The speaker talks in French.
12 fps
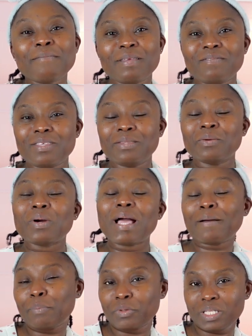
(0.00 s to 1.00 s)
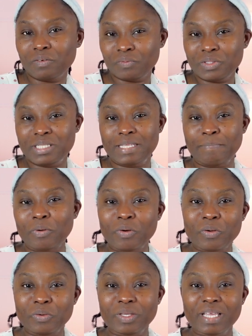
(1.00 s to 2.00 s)
à mes vidéos, abonnez-vous si ce n'est pas
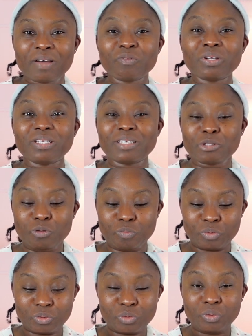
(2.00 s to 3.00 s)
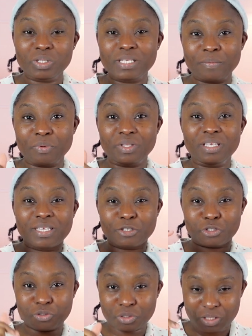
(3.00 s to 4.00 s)
encore le cas. Vous cliquez sur le bouton rouge s'abonner qui est
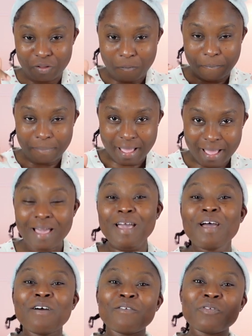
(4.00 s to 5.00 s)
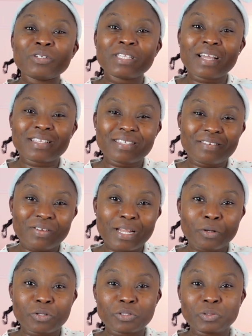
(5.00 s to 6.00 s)
juste en bas. Vous activez
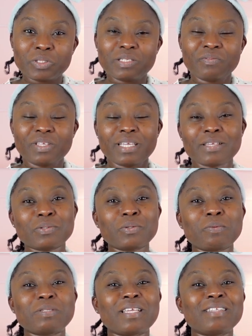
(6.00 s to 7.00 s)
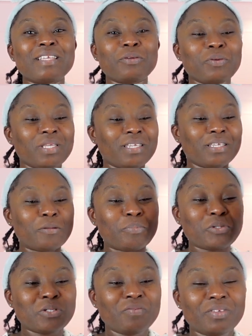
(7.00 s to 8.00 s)
la cloche de notification, comme ça dès que Kiki
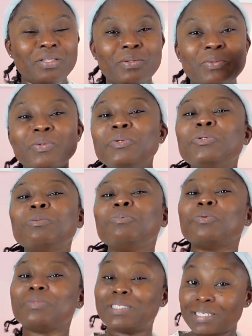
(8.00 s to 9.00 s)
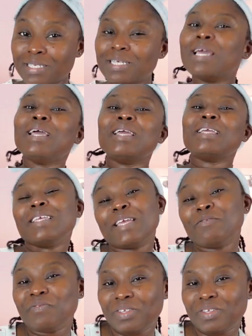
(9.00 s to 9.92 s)
dépose une vidéo, YouTube te dit qu'il y a une